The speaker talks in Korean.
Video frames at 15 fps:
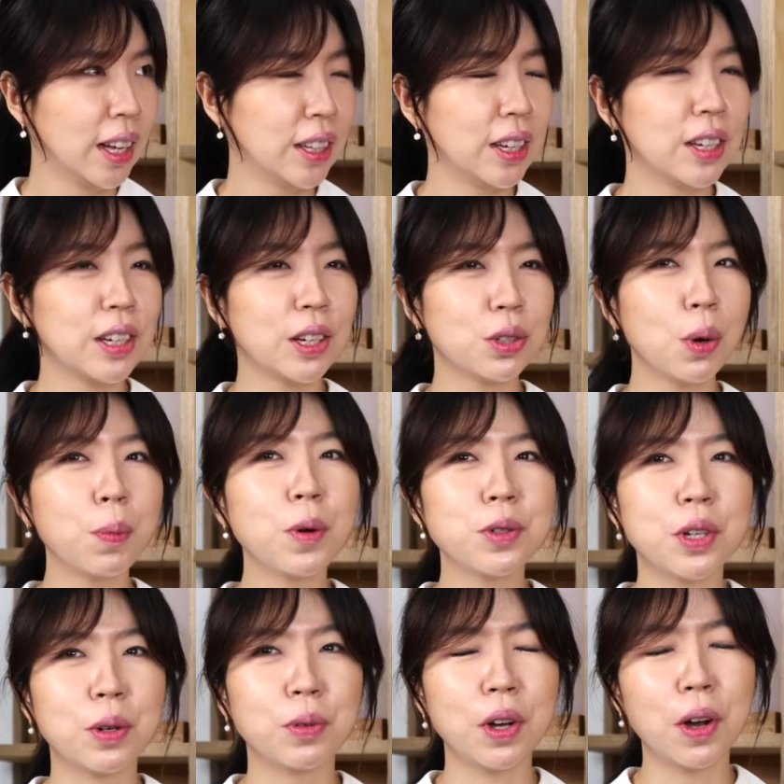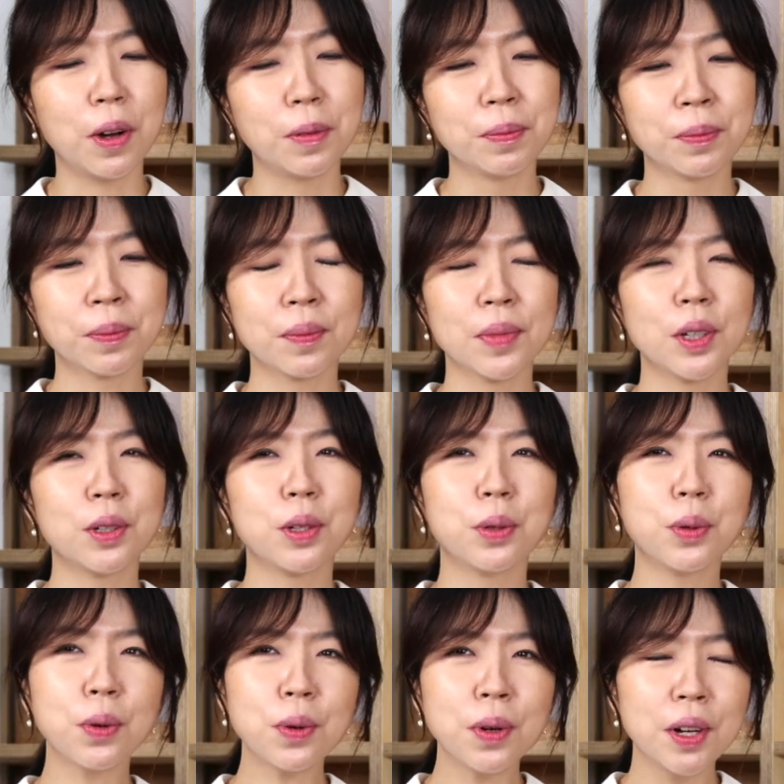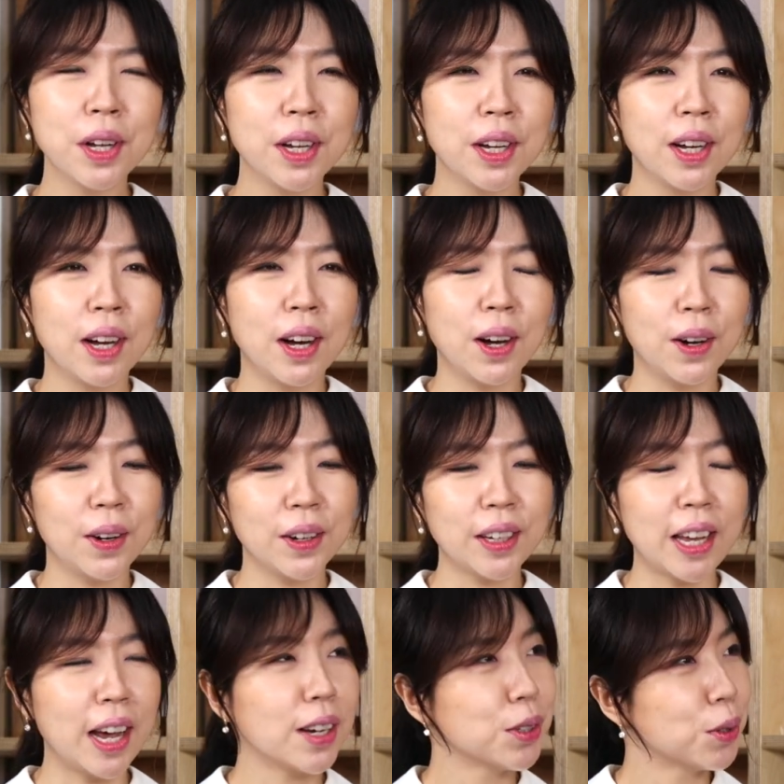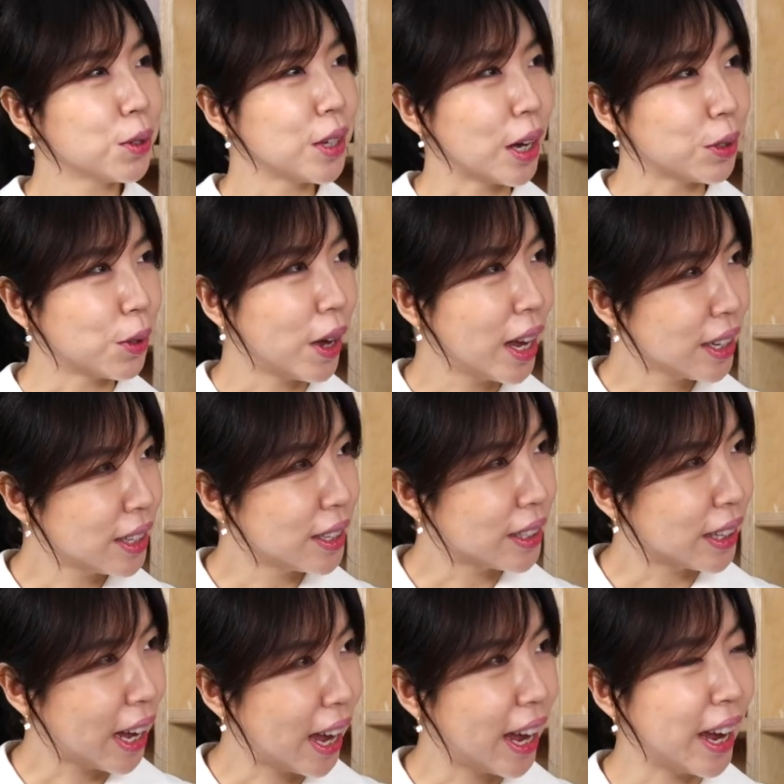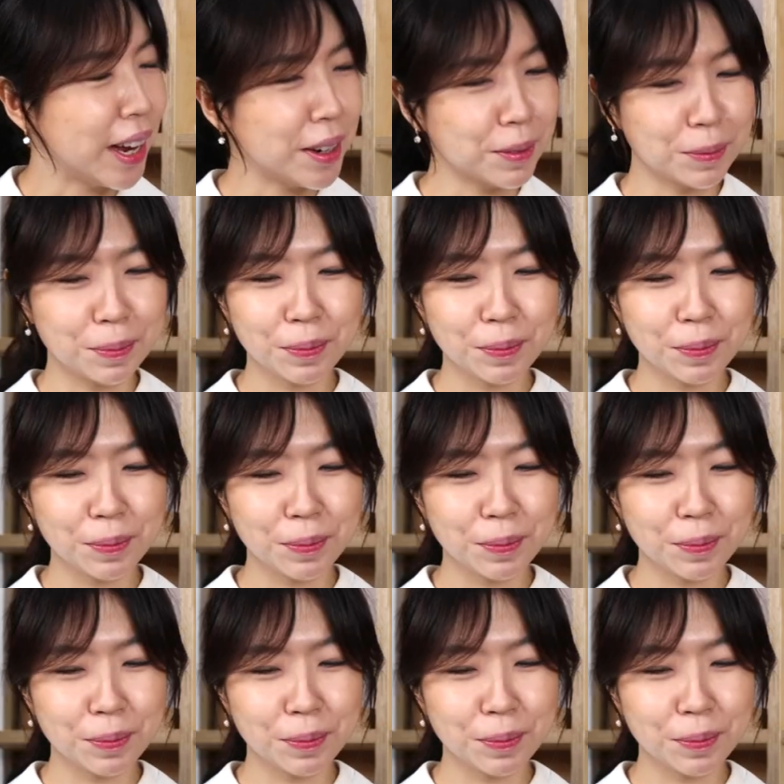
네, 이게 첫 번째고요. 그리고 어, 계약서를 작성하실 때